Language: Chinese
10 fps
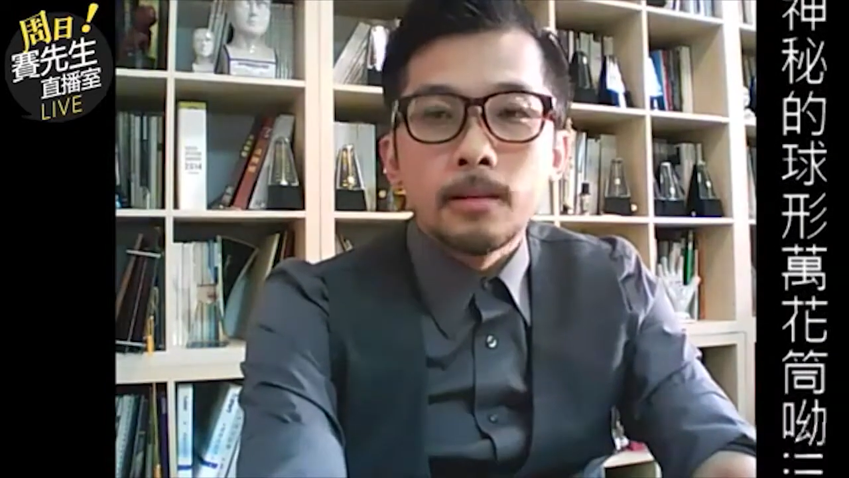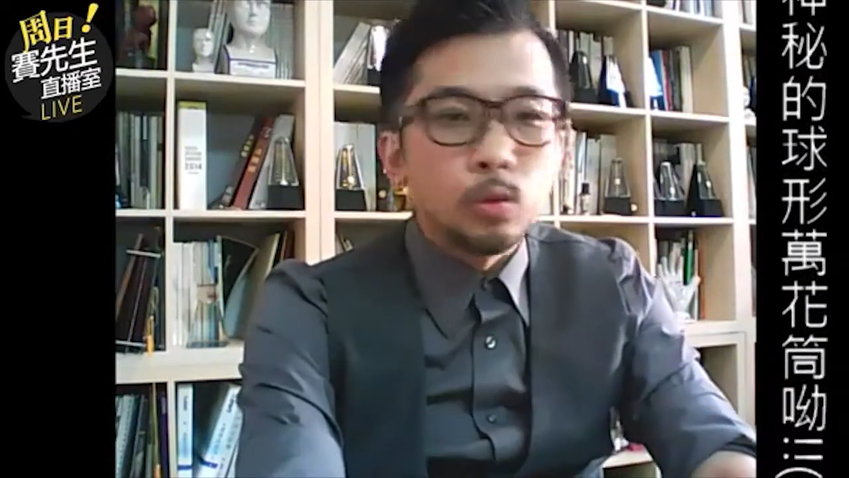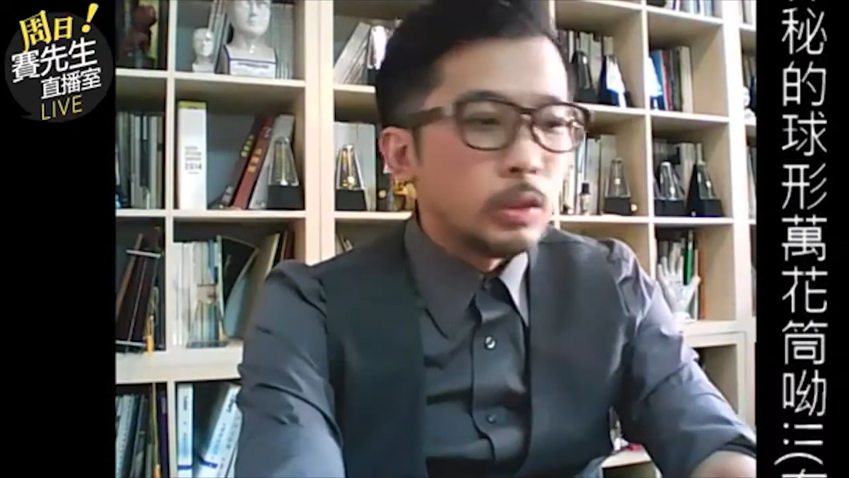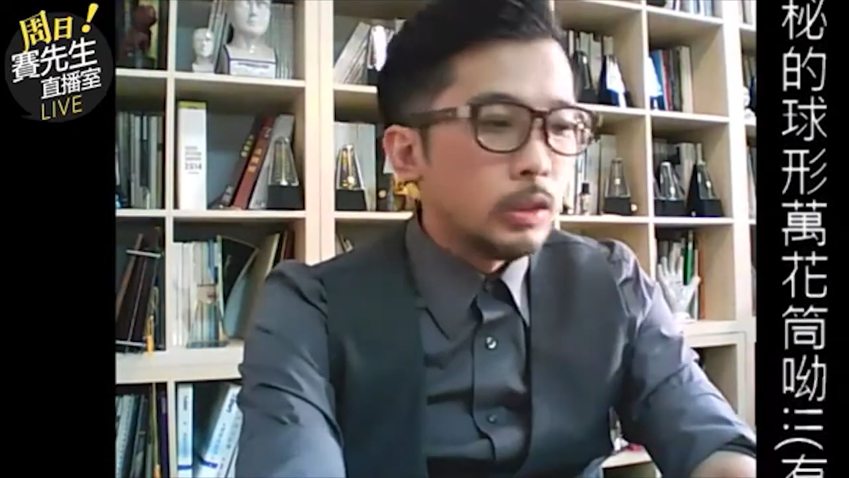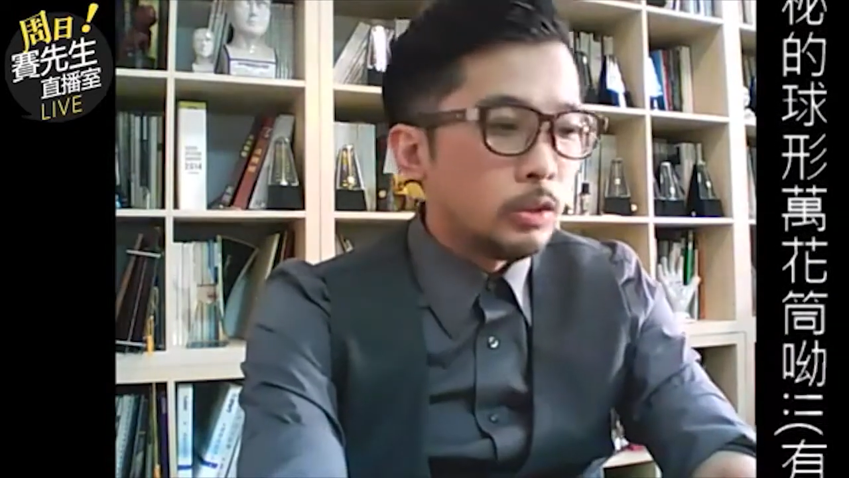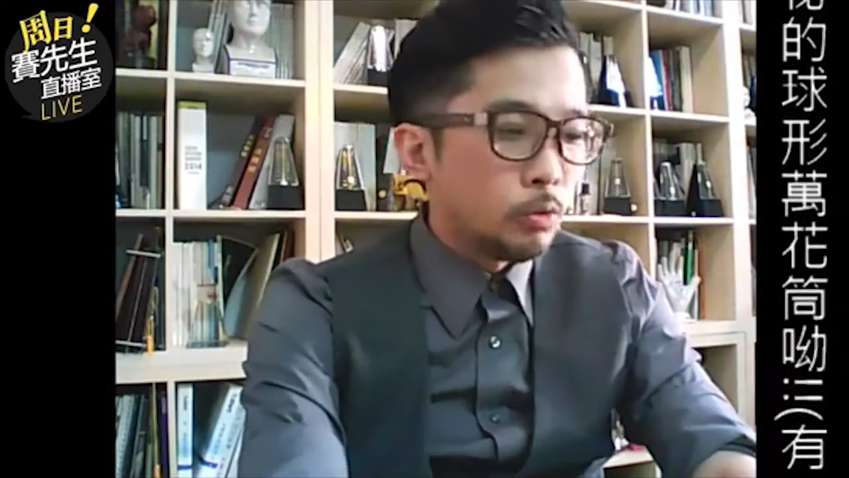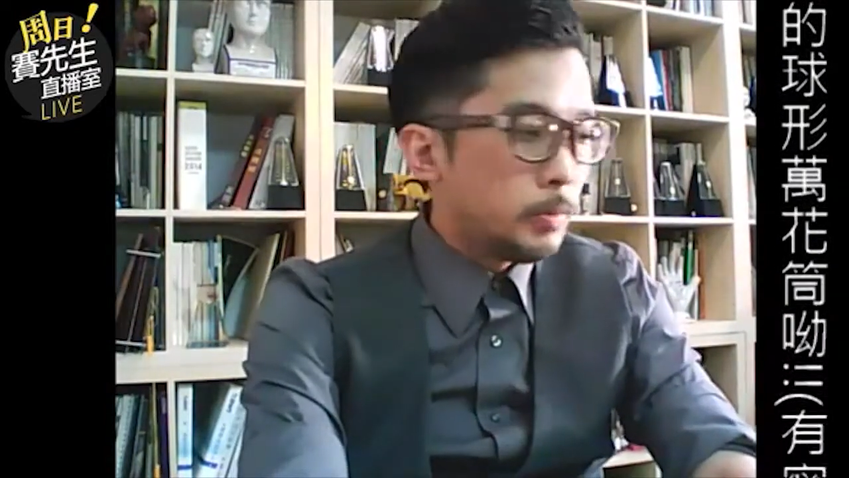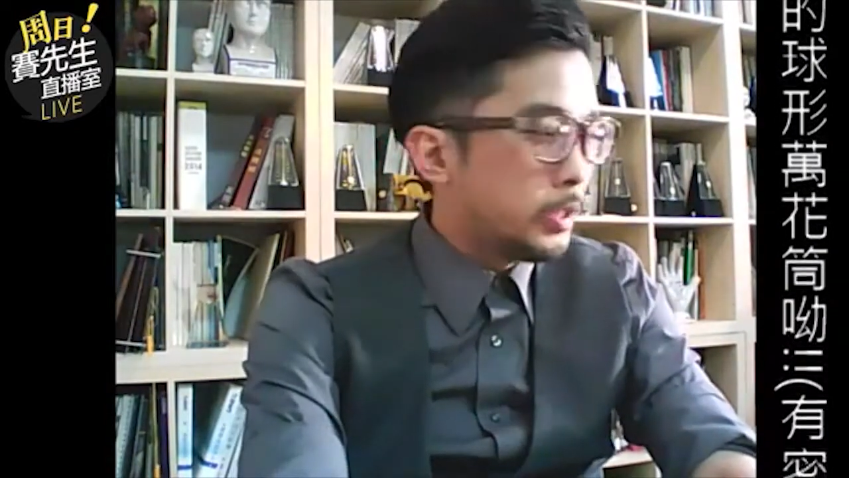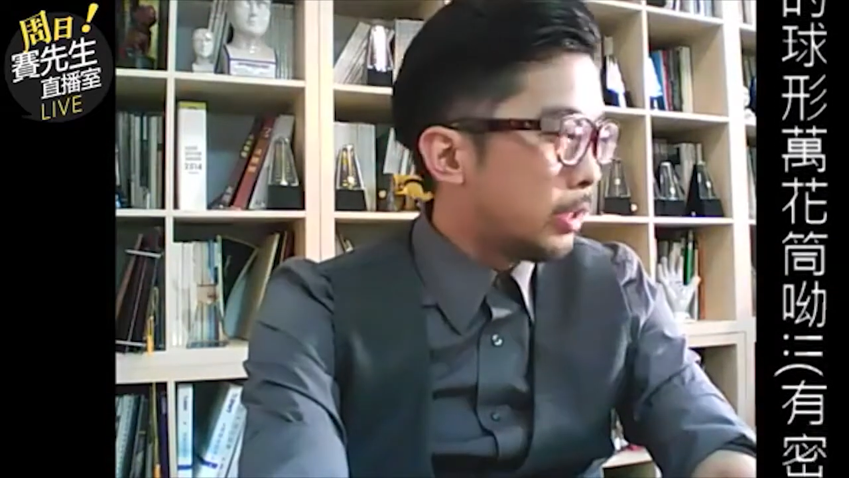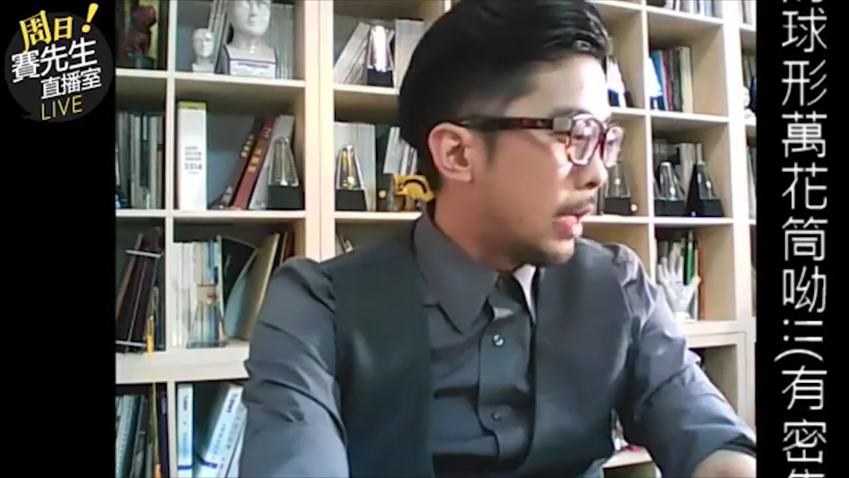首先你就准
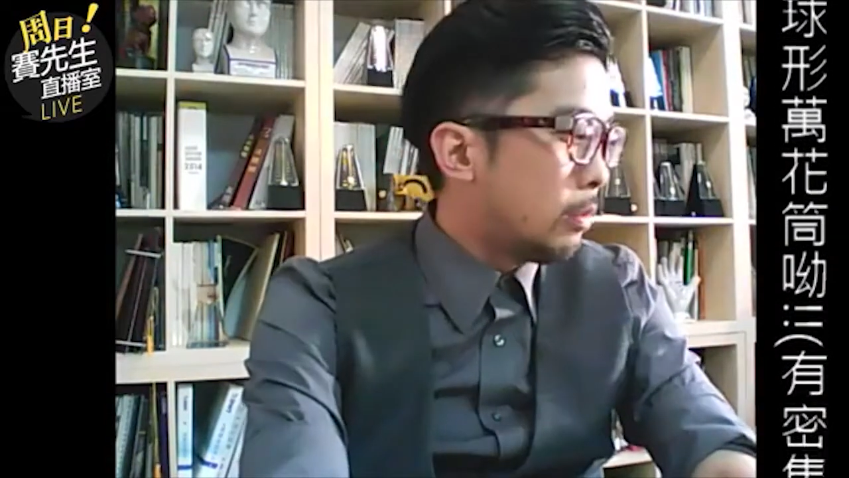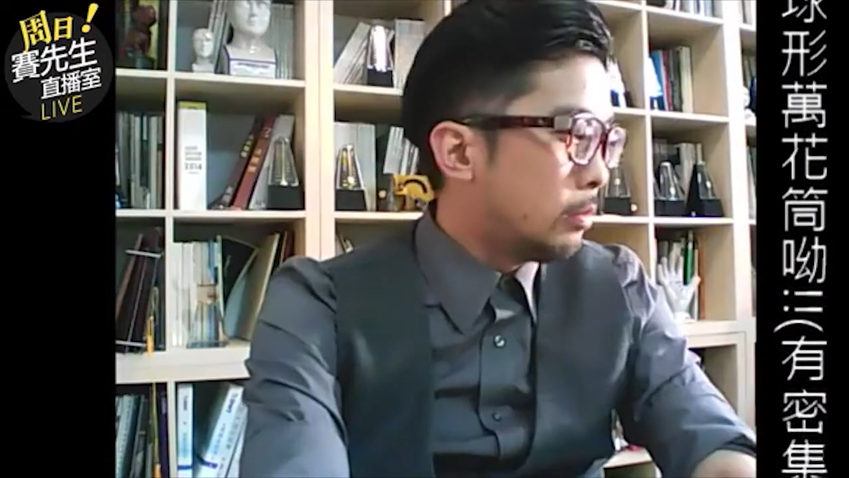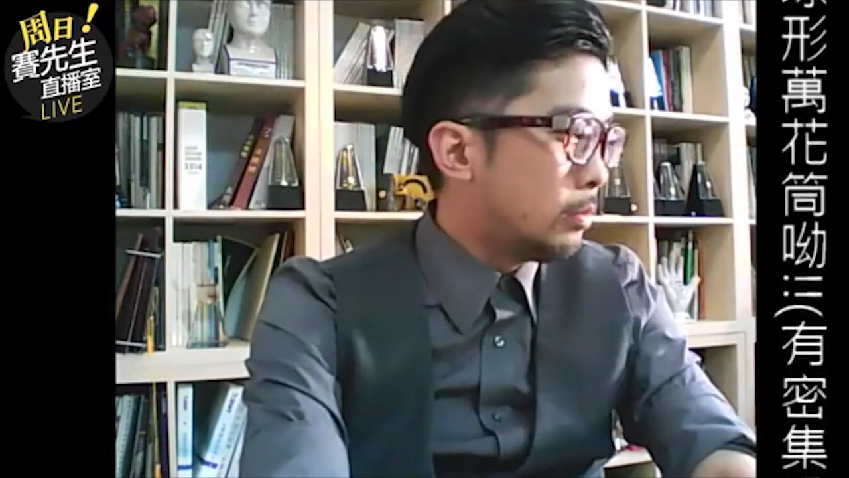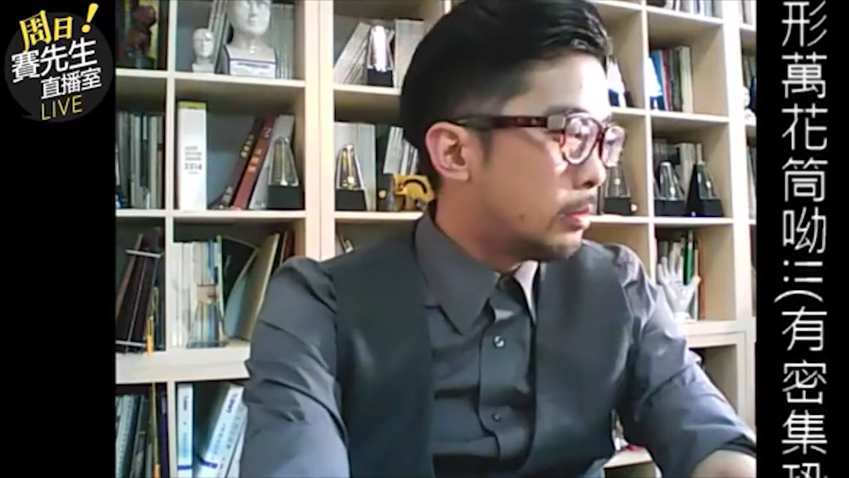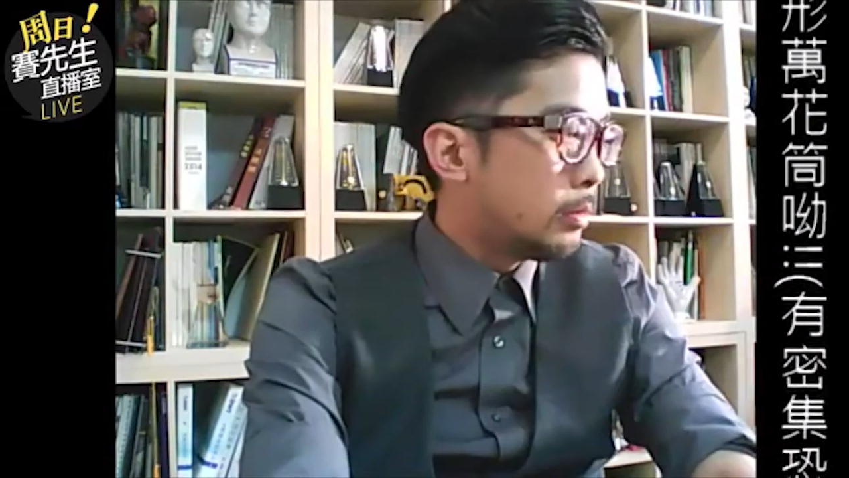备小刀，